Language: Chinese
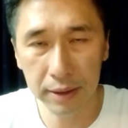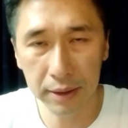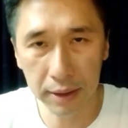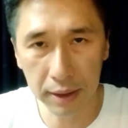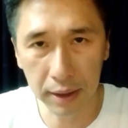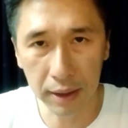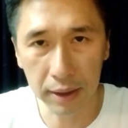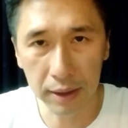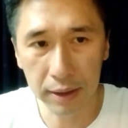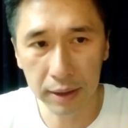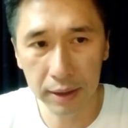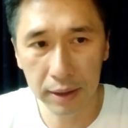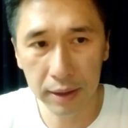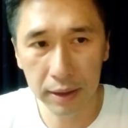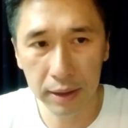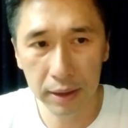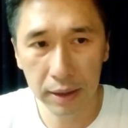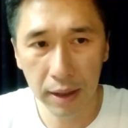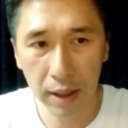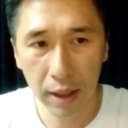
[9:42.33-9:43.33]
啊，
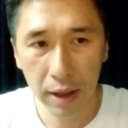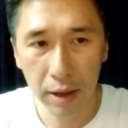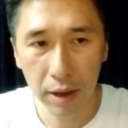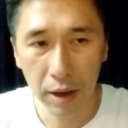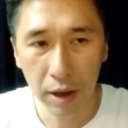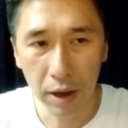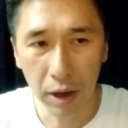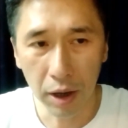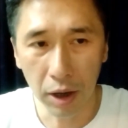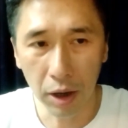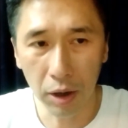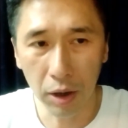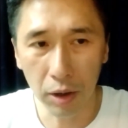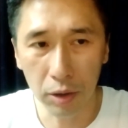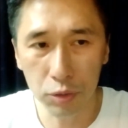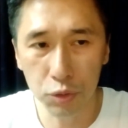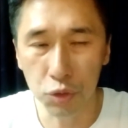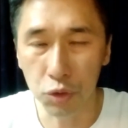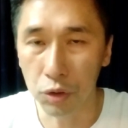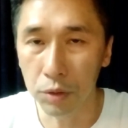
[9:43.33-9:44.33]
哦、
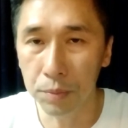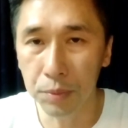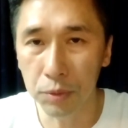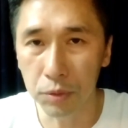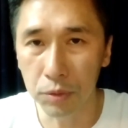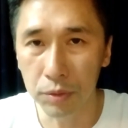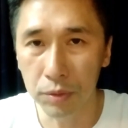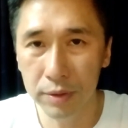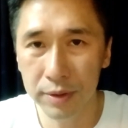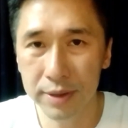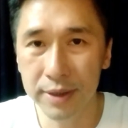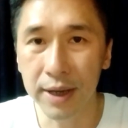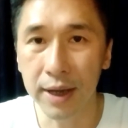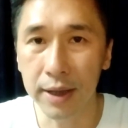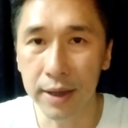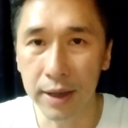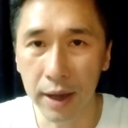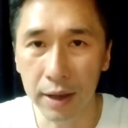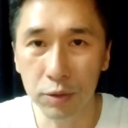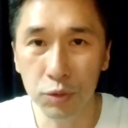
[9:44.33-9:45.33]
呃，局部戒
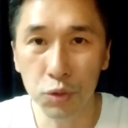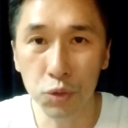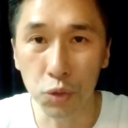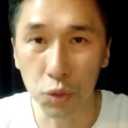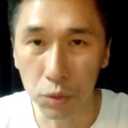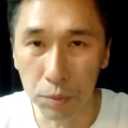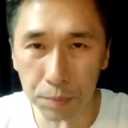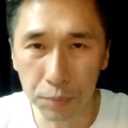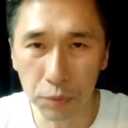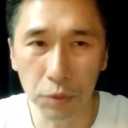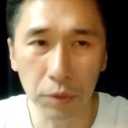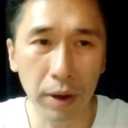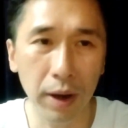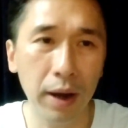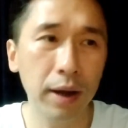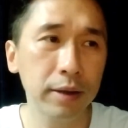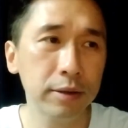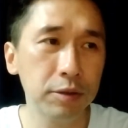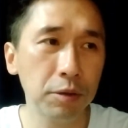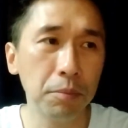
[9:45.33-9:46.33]
严，局部
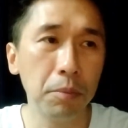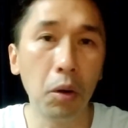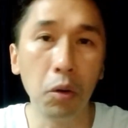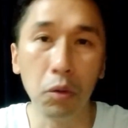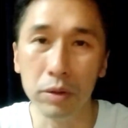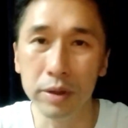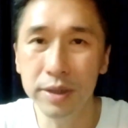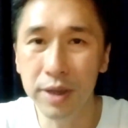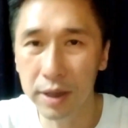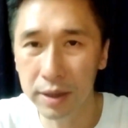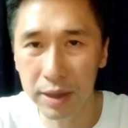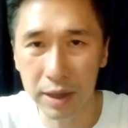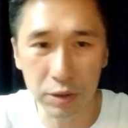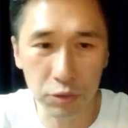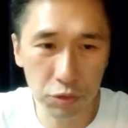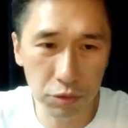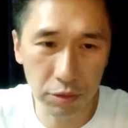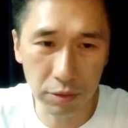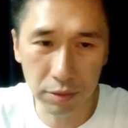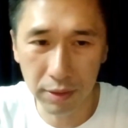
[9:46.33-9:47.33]
啊，就某一些地
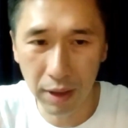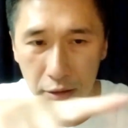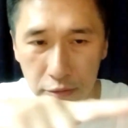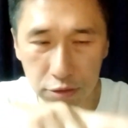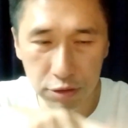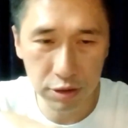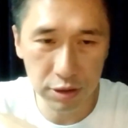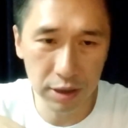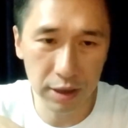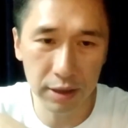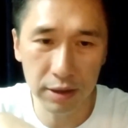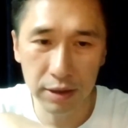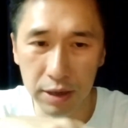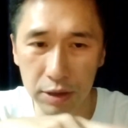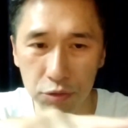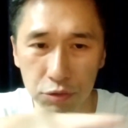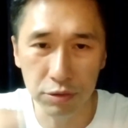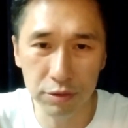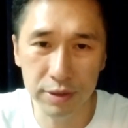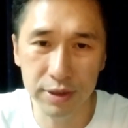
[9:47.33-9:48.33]
区闹事地
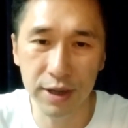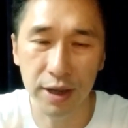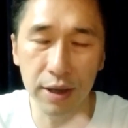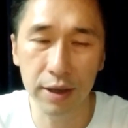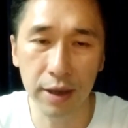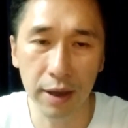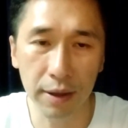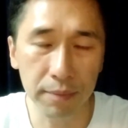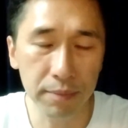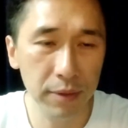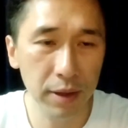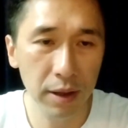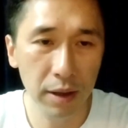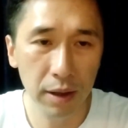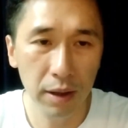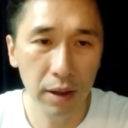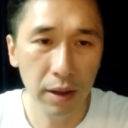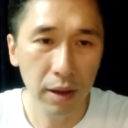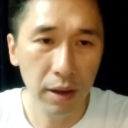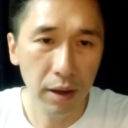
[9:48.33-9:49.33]
区戒严。
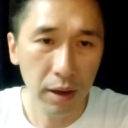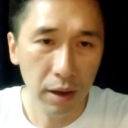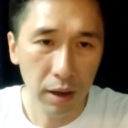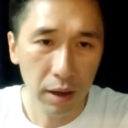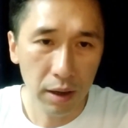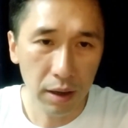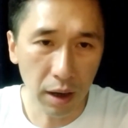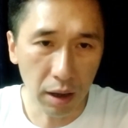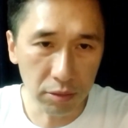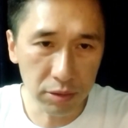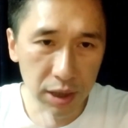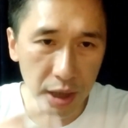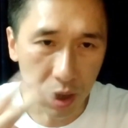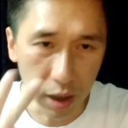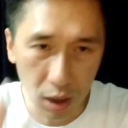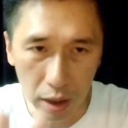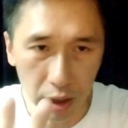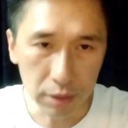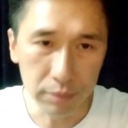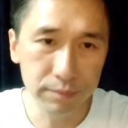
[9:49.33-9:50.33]
然后第
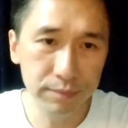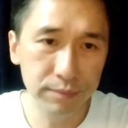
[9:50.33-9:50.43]
二，